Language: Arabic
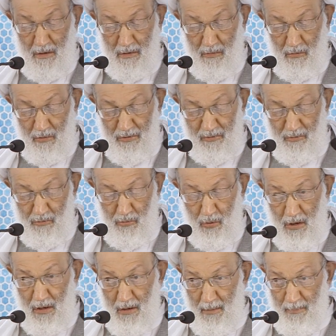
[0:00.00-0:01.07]
أن
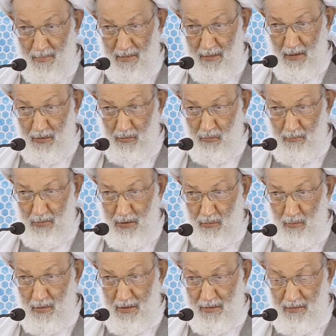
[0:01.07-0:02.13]
يصدق لا
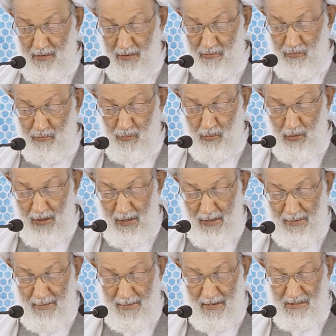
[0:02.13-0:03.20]
يمكن أن يصدق
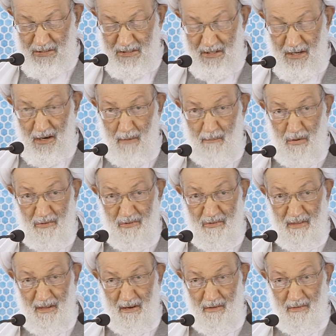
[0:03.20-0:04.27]
أن الشعب
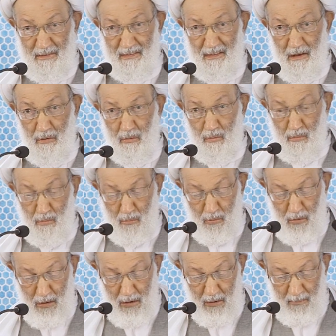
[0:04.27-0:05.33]
استرد
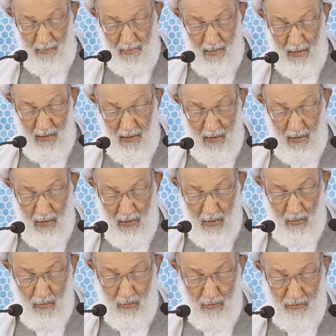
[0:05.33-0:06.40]
حقوقه
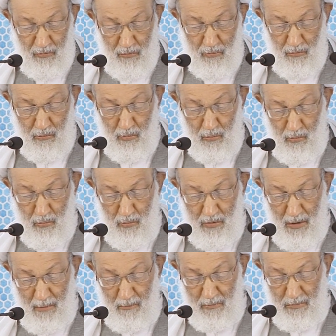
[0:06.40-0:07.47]
والسجون
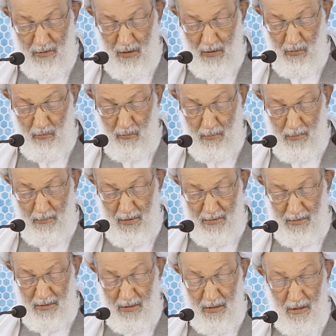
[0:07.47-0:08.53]
تمتلئ
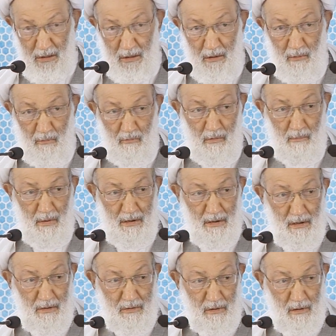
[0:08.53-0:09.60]
ببنيه
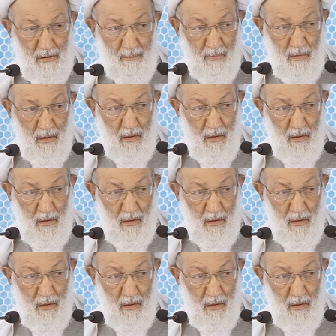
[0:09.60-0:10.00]
وبناته